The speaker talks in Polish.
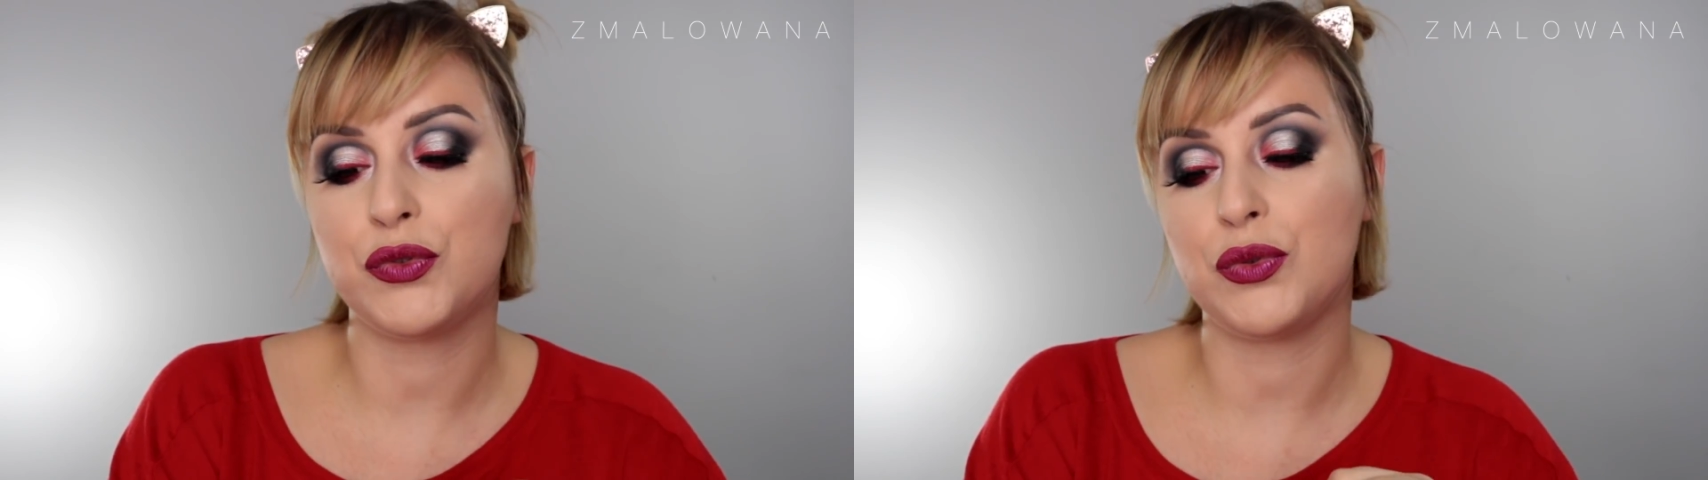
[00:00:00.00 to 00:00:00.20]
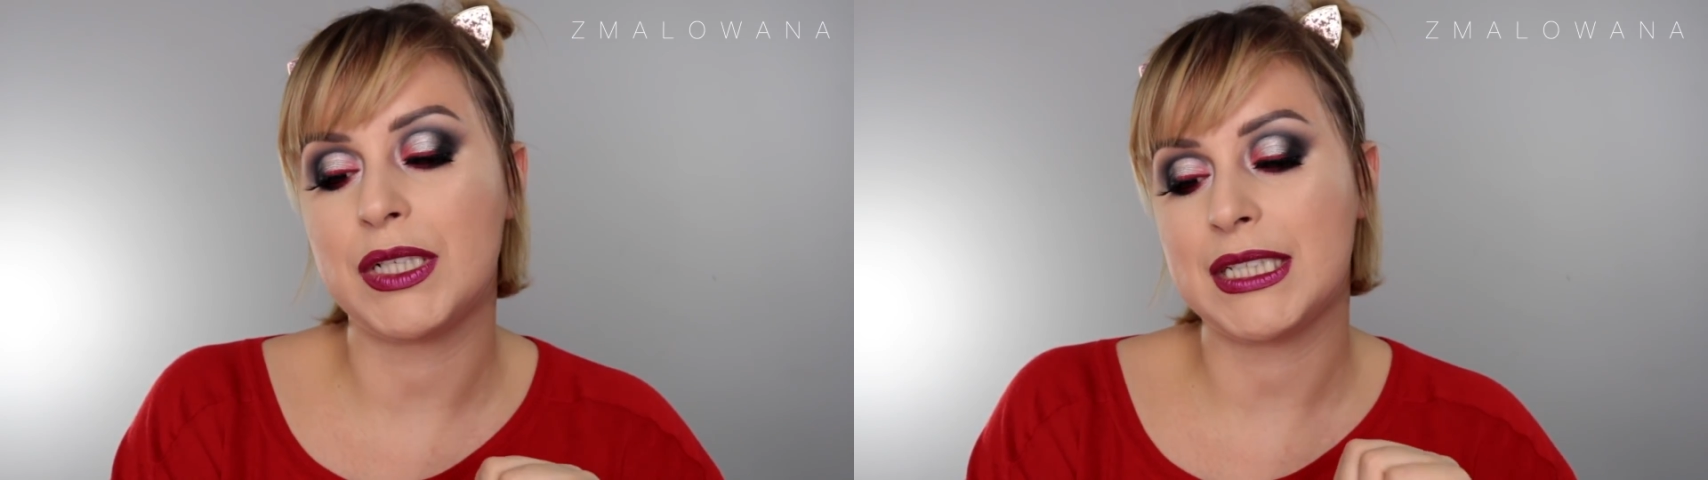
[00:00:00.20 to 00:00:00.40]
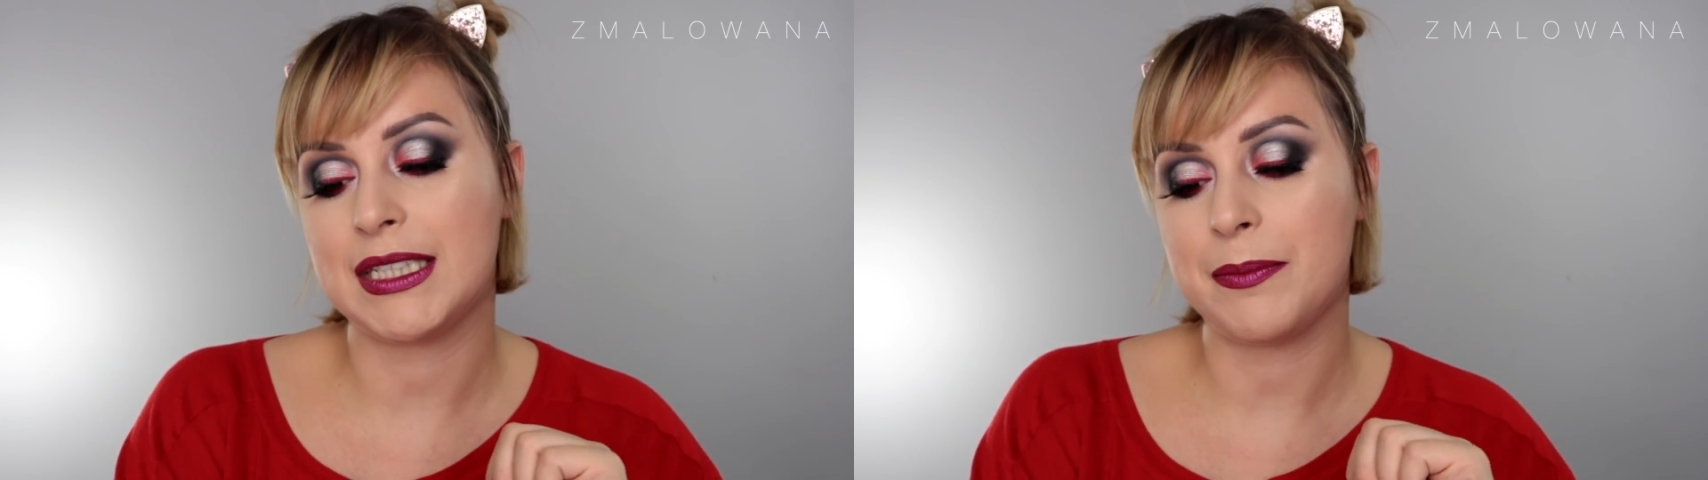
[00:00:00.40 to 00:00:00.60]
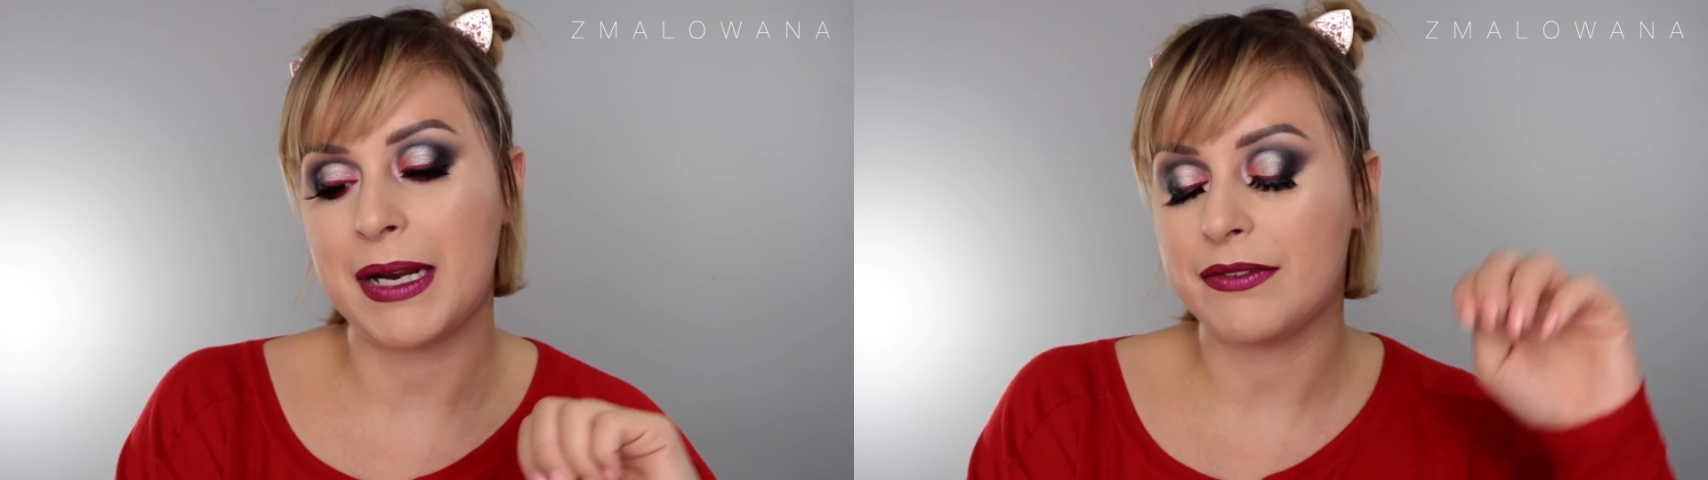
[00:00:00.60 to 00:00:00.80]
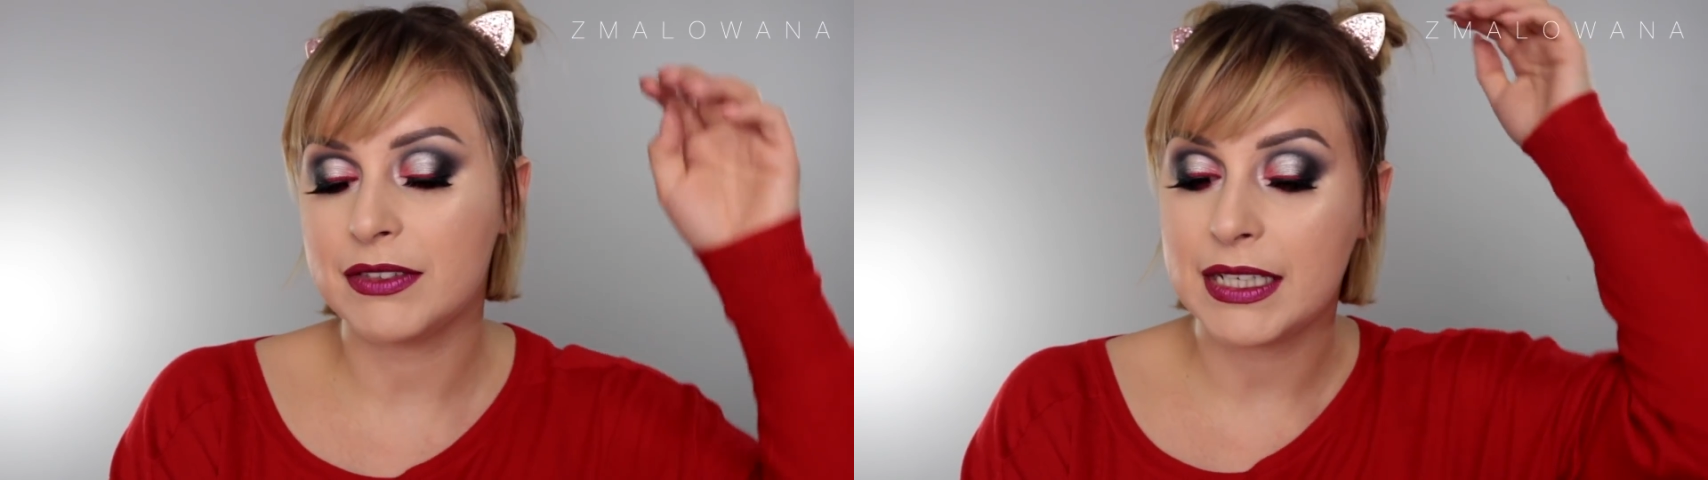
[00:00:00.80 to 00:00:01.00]
które tak
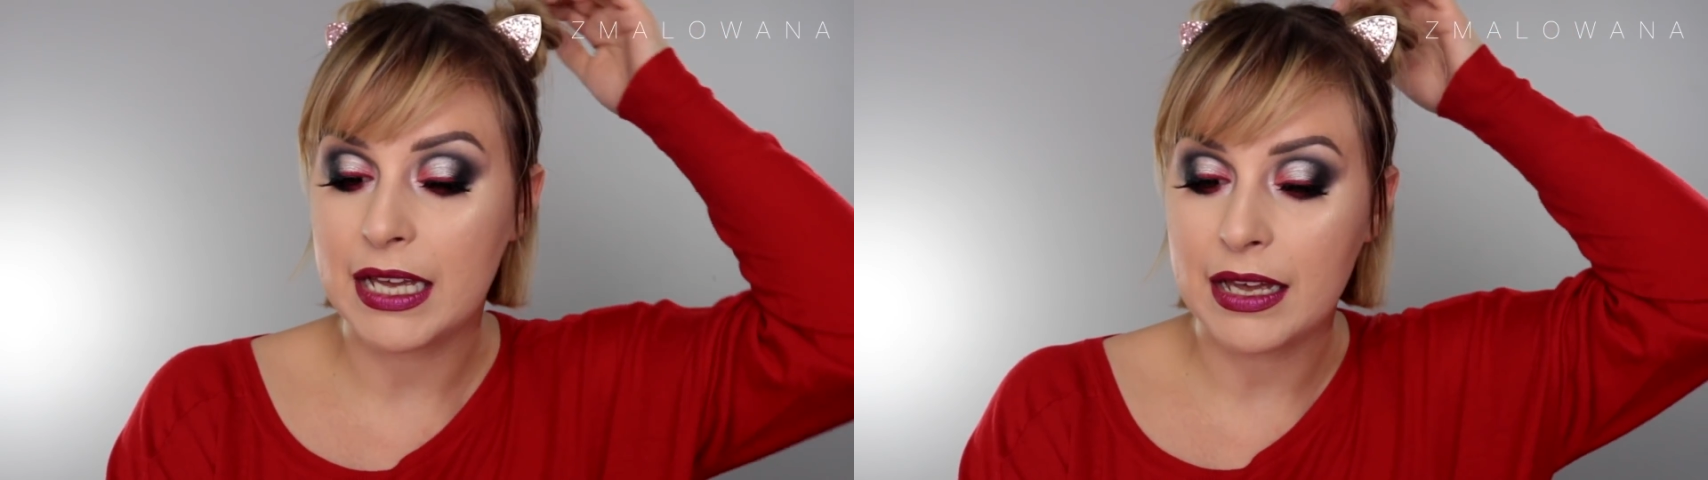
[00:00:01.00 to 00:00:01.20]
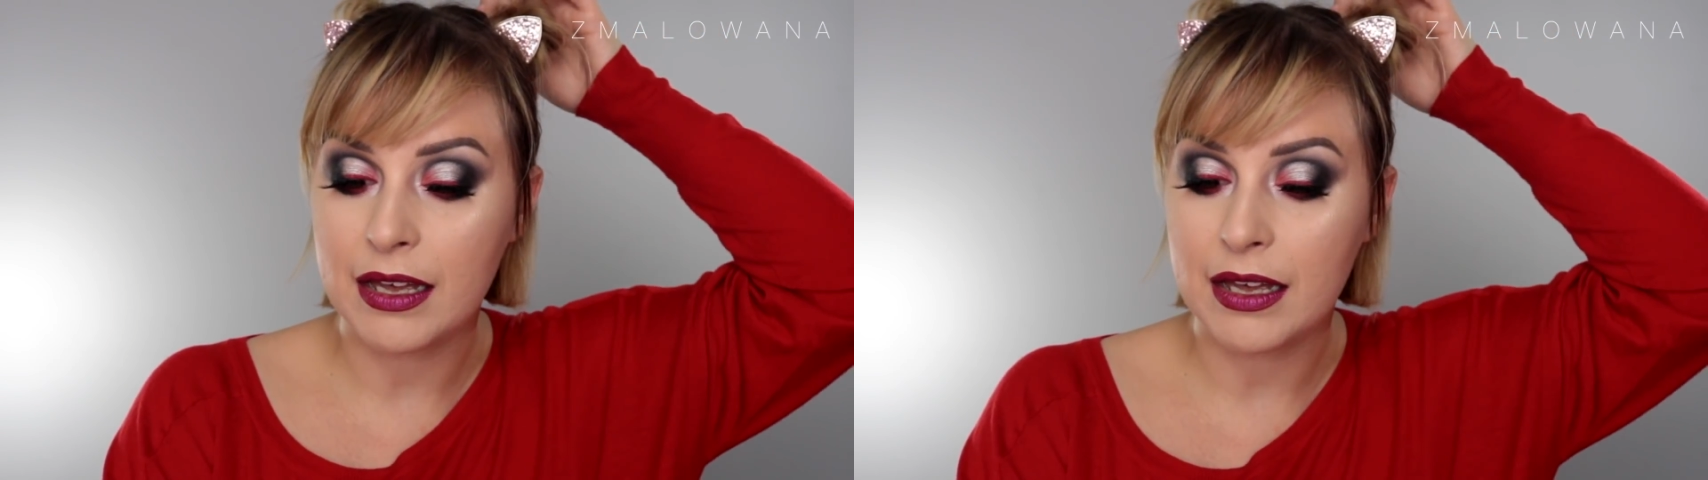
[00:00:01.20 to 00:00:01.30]
naprawdę